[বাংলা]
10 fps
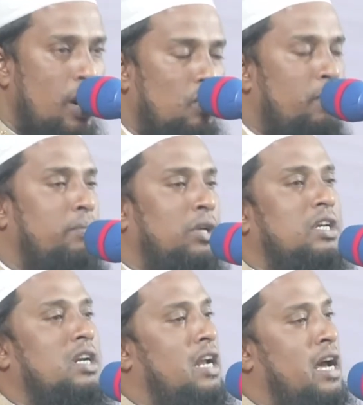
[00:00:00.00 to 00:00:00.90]

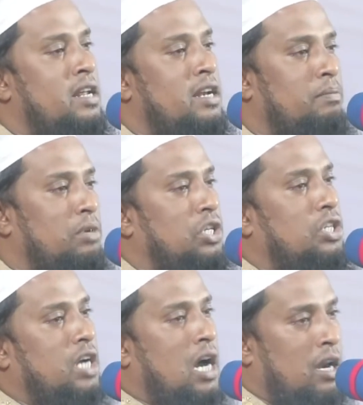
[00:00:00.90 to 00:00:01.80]
উম্মতের নারীরা বেশি
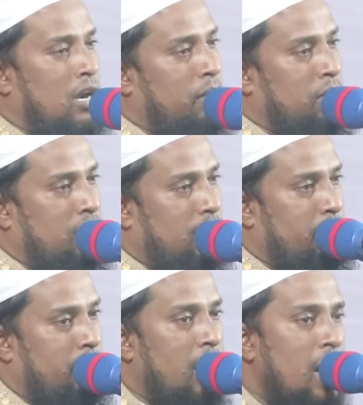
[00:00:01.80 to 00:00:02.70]
জাহান নামে
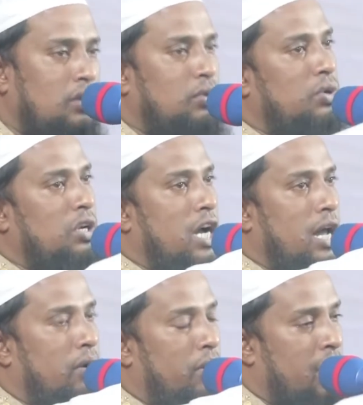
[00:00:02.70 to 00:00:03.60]
যাবে দুই
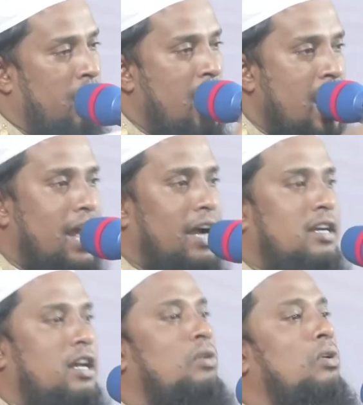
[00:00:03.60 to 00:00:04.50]
কারণে
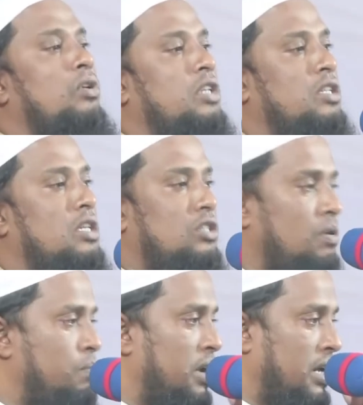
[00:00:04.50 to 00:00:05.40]
একটা হলো তাদের
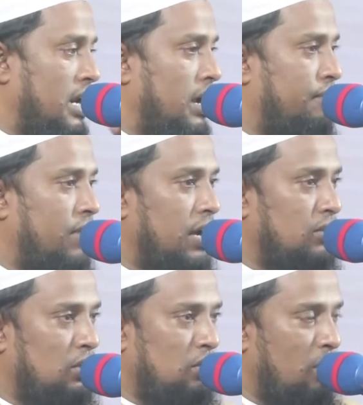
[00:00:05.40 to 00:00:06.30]
জিব্বাটার
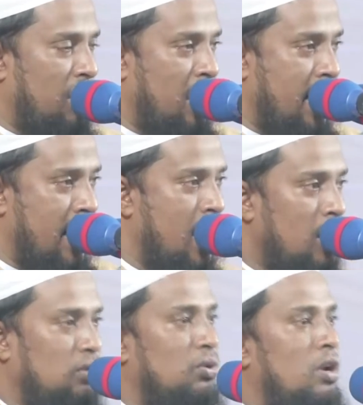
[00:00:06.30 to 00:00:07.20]
হেফাজত করে না
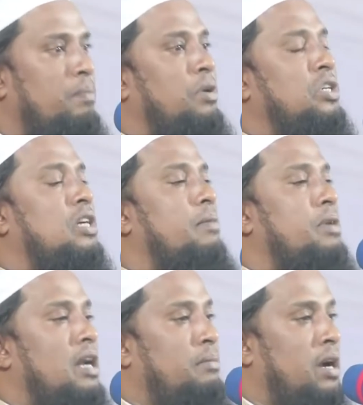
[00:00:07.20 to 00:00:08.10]
দুই নম্বর
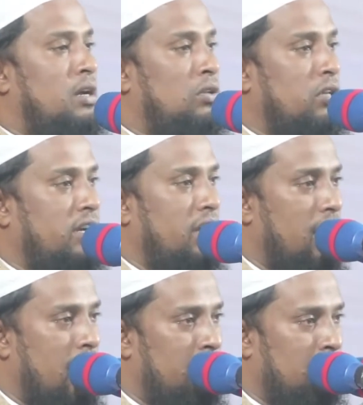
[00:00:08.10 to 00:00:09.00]
স্বামীরা মানতের
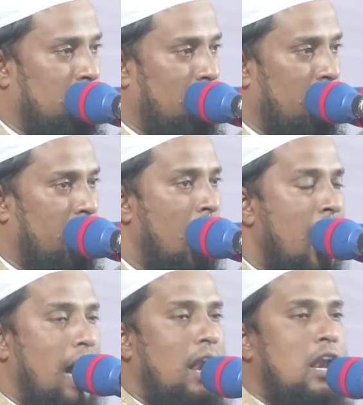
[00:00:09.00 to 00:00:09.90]
খেয়ানত করে
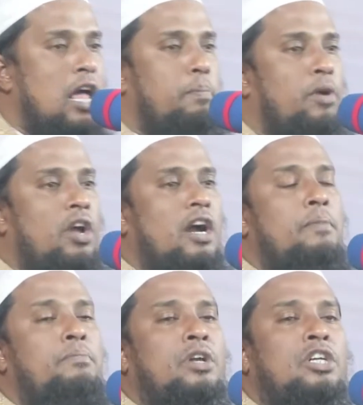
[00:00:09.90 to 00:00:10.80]
আল্লাহর
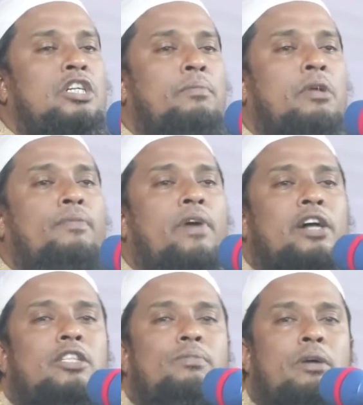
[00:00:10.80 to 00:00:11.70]
পয়গম্বরের সামনে
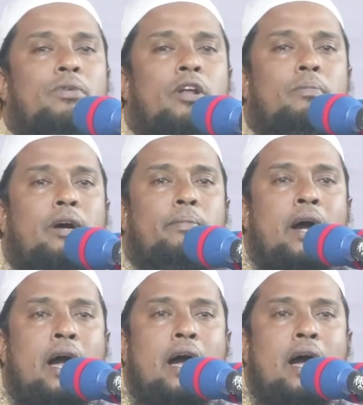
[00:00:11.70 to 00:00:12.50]
ফাতেমা বলে বাবা